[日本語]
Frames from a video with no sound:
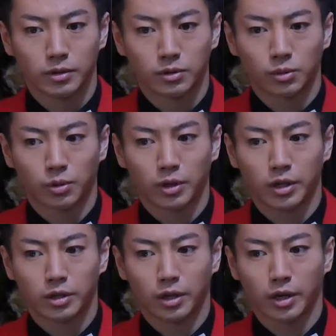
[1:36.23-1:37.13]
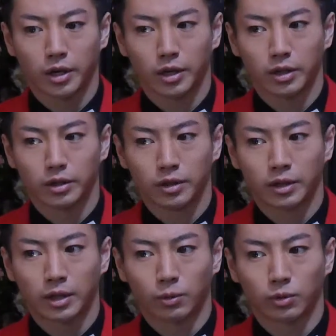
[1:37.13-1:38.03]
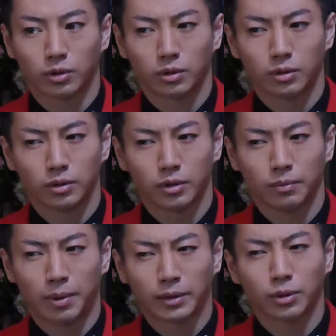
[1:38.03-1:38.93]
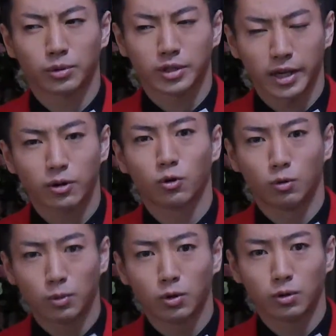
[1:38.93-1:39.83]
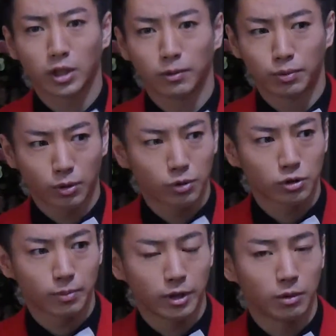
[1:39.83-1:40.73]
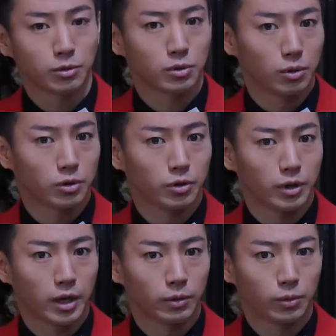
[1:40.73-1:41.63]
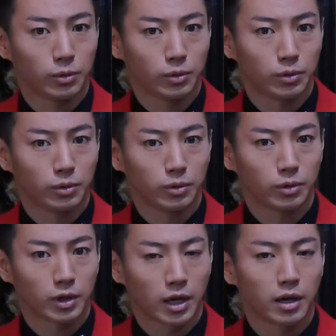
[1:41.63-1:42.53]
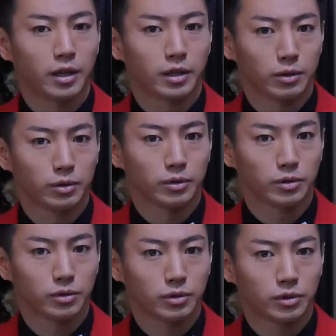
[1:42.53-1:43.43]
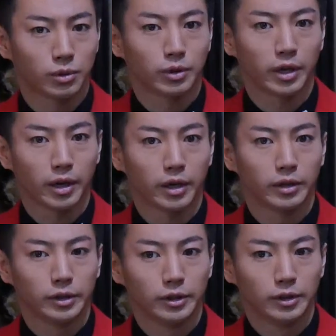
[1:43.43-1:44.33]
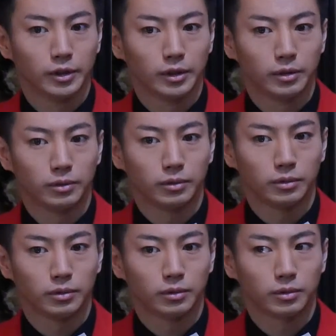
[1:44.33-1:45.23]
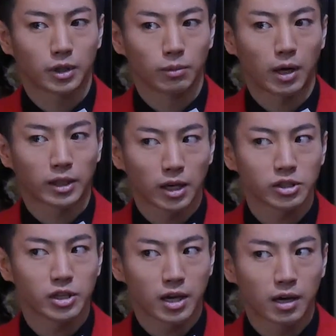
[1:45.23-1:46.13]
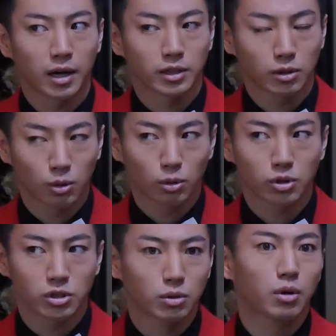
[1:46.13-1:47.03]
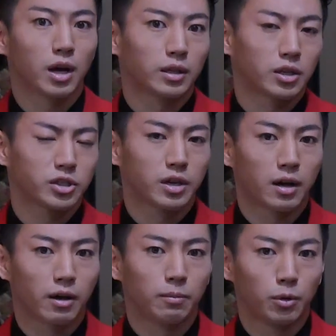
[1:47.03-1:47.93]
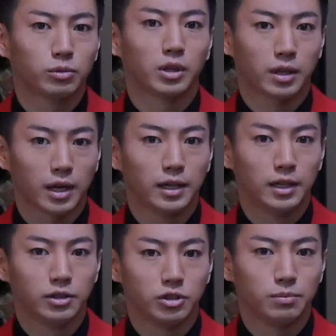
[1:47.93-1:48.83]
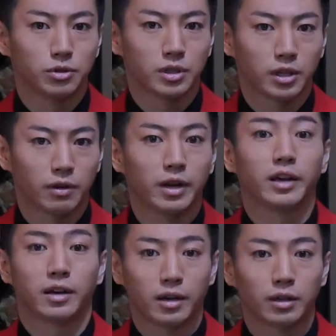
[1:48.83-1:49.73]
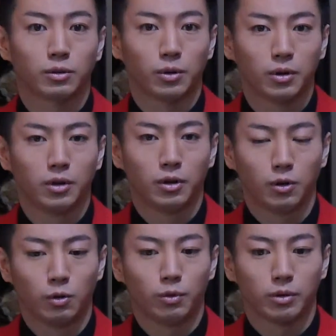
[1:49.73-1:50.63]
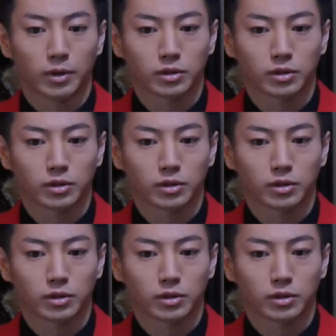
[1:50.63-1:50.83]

それでいてなんだろうバンドの成功も多分プロデュース面でもすごく、あの考えてる人でうん多分新しい考えその当時すごく新しい考えを持ってた人物なんではないかなと思いま